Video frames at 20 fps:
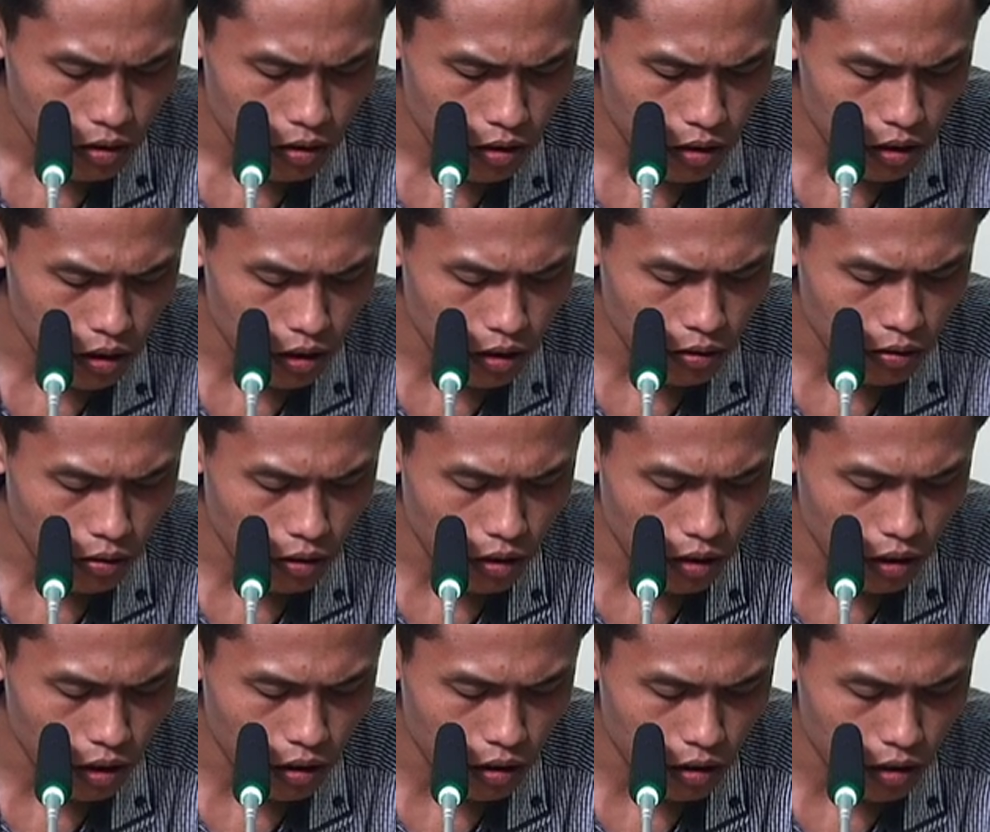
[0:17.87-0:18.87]

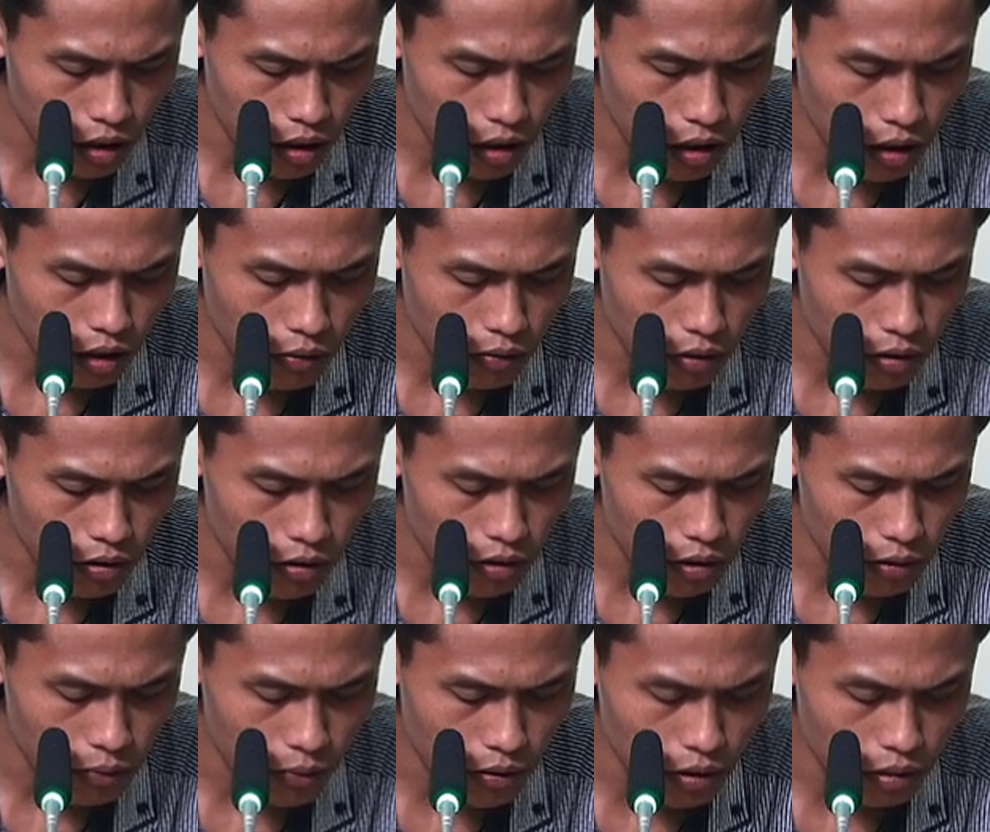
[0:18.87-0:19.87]
Liridaillahi ta'ala wa li
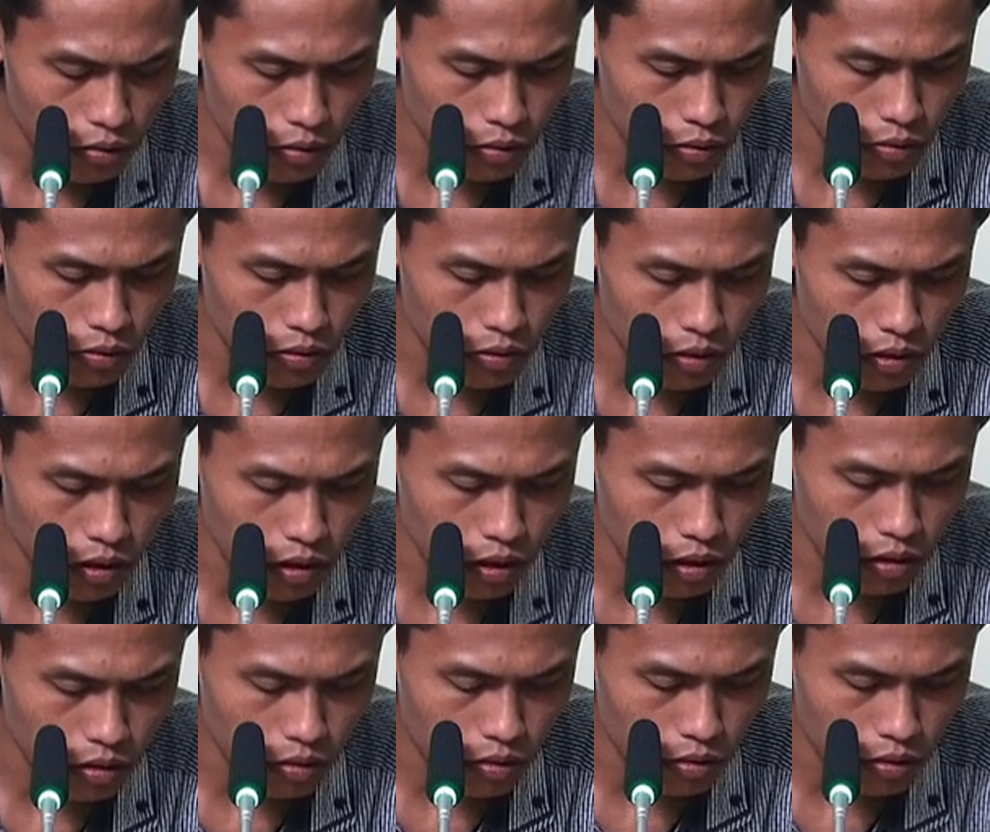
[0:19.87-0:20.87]
syafa'atu
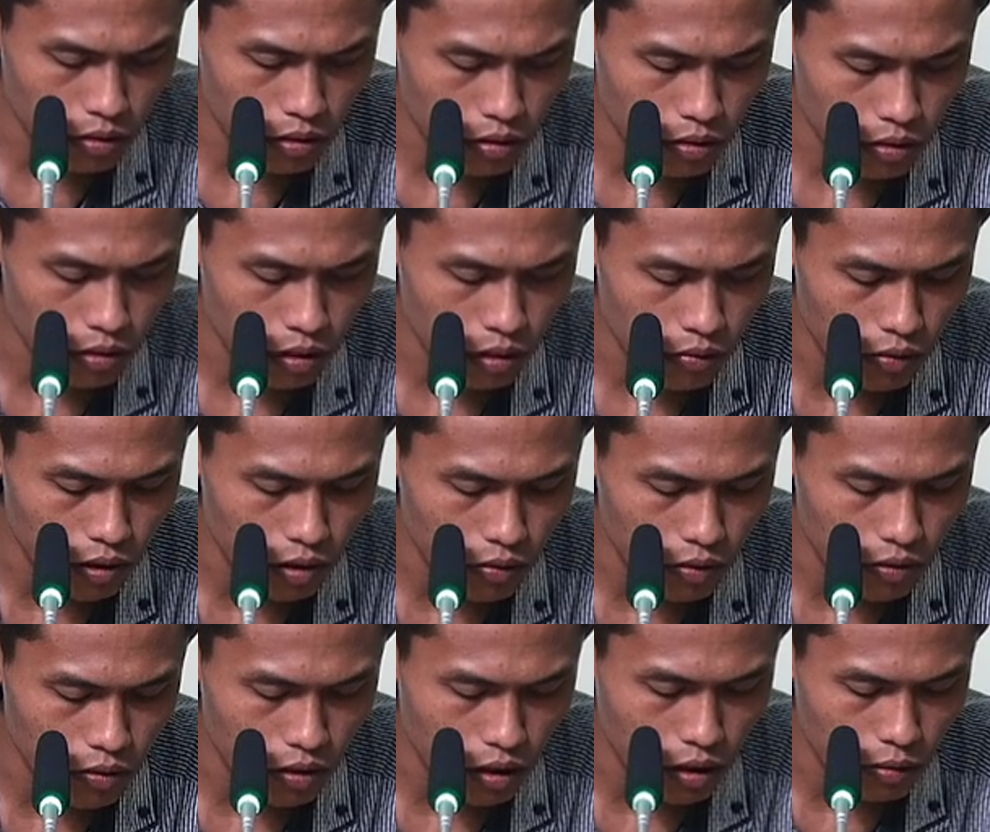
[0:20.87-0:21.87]
rasulillahi sallallahu alaihi
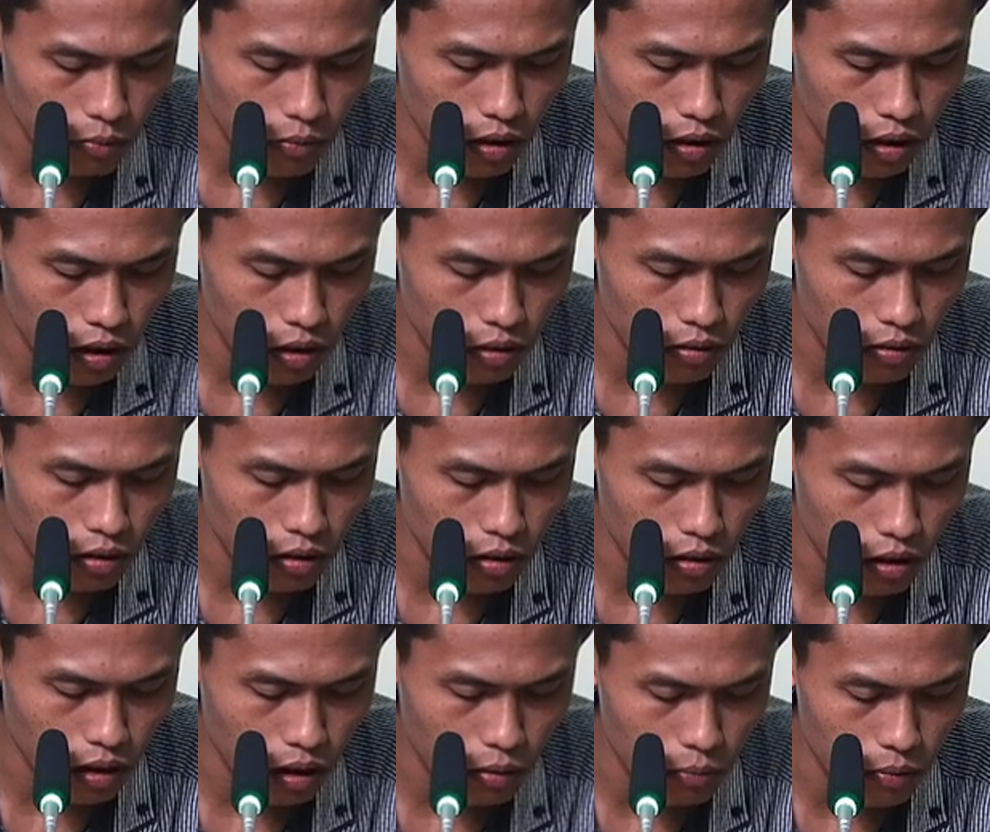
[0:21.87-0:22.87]
wasallam wa ila
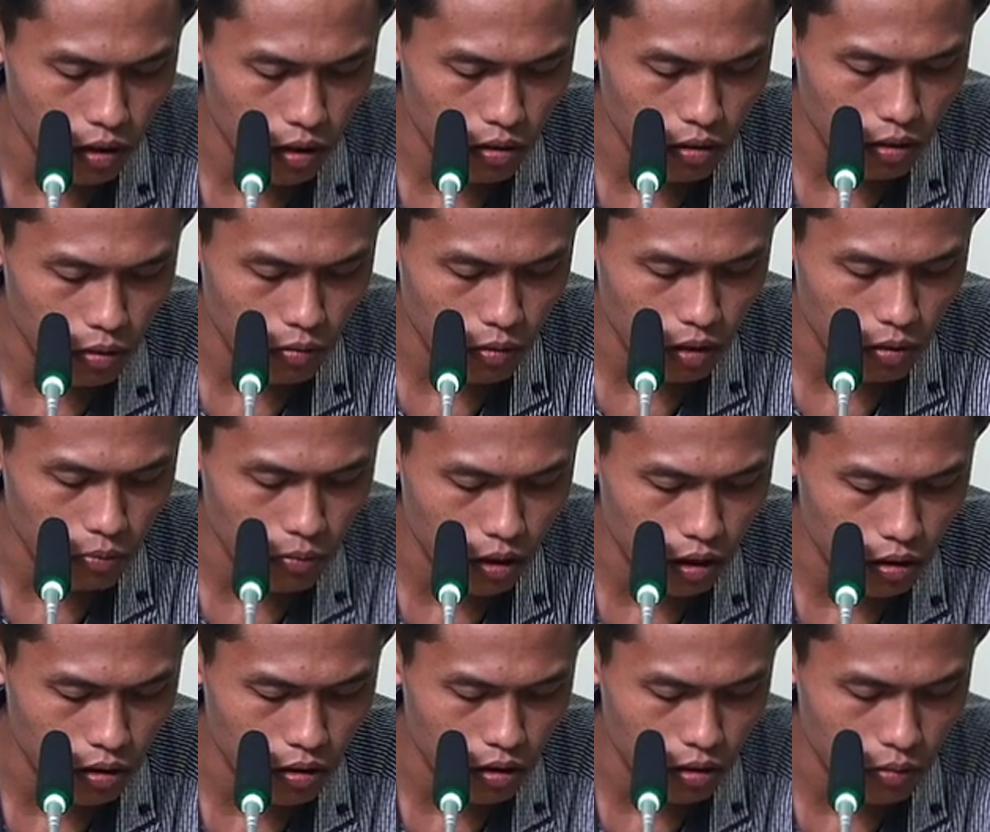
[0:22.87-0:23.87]
hadrati abaihi wa
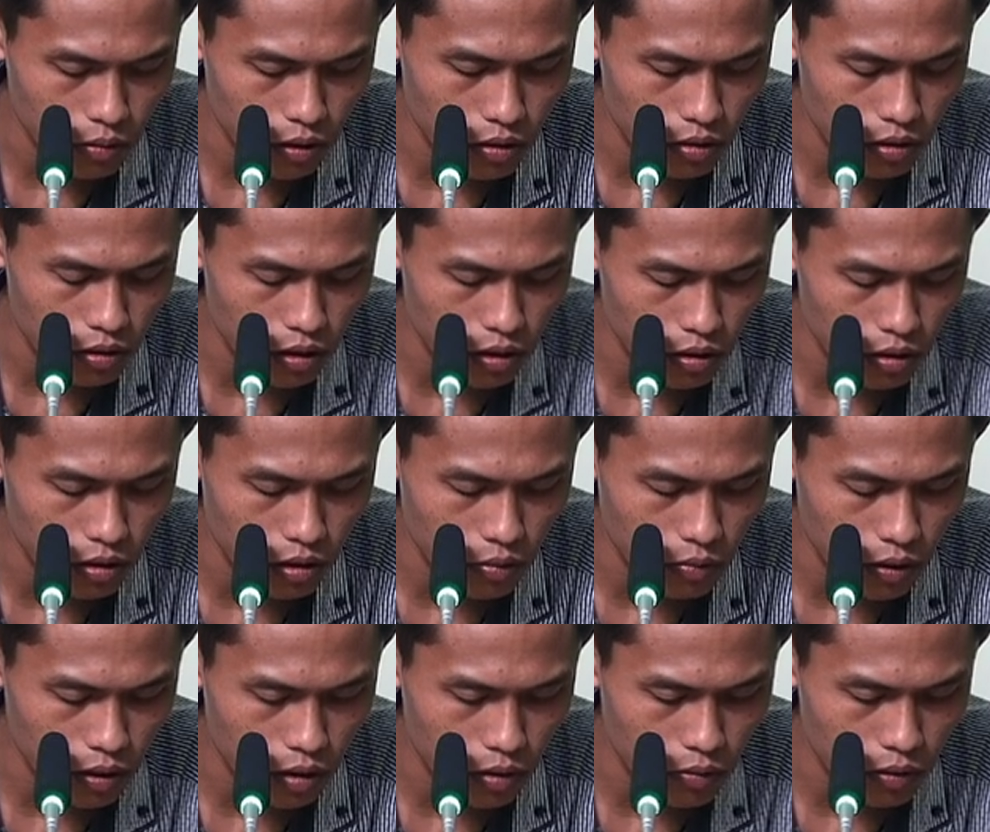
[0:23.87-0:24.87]
ammahatihi wa adriyatihi
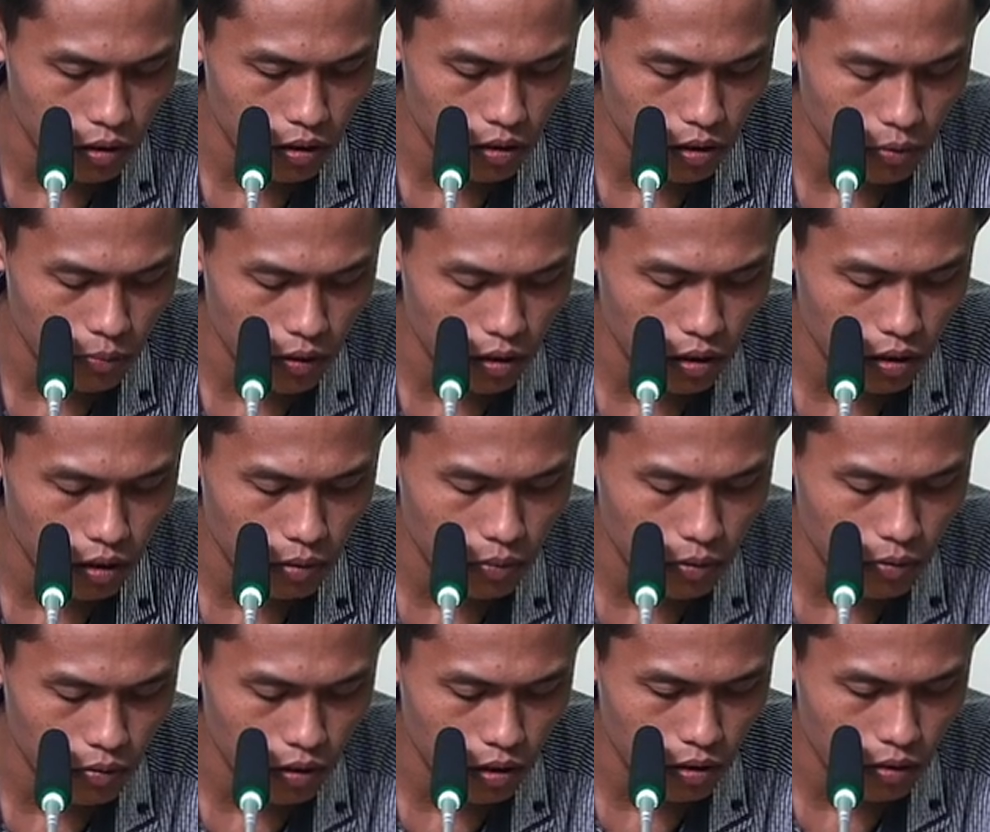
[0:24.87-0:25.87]
wa ikhwanihi wa
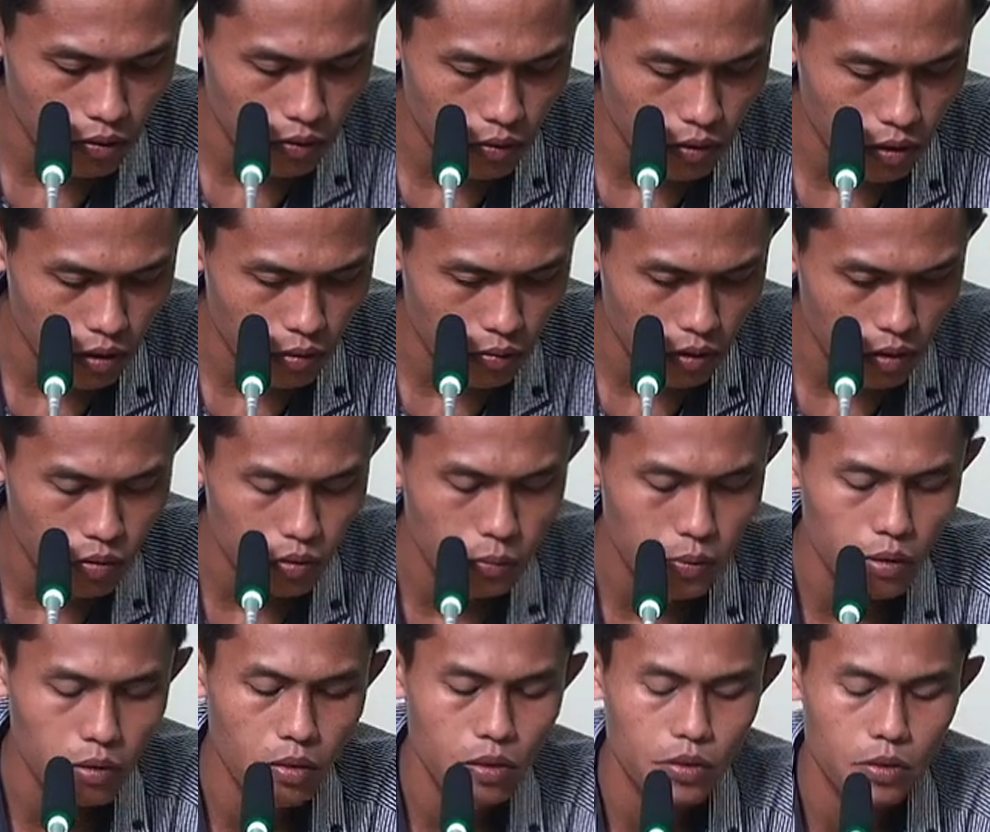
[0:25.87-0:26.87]

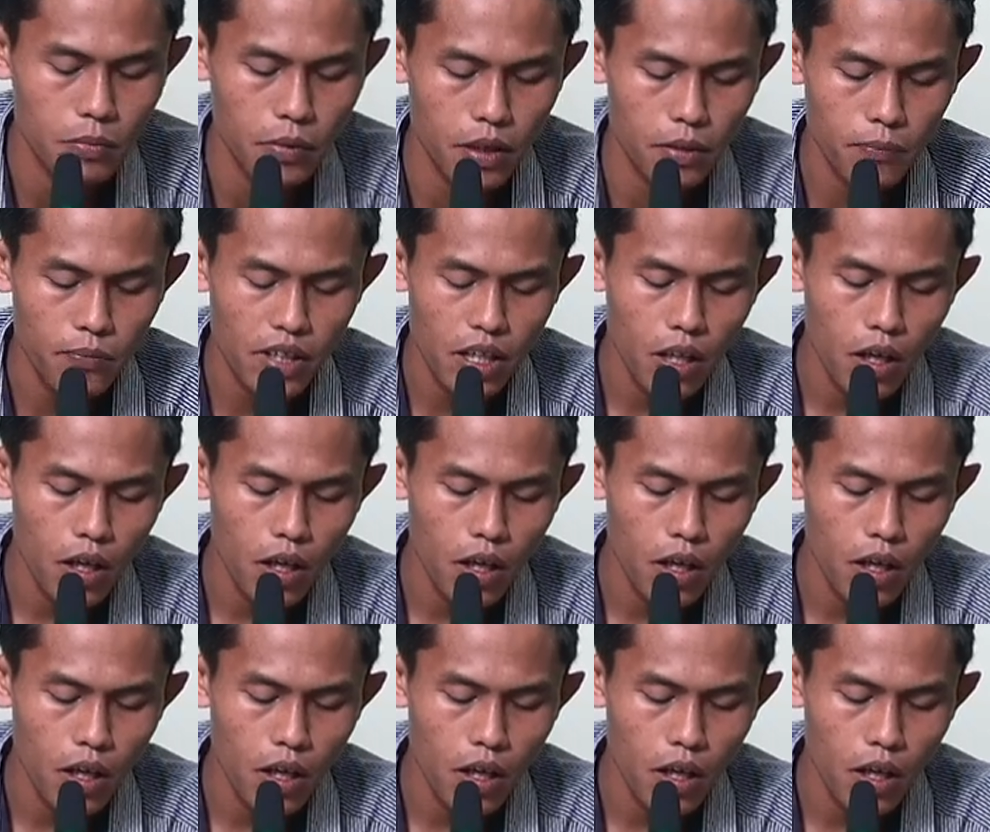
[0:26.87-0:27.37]
alihi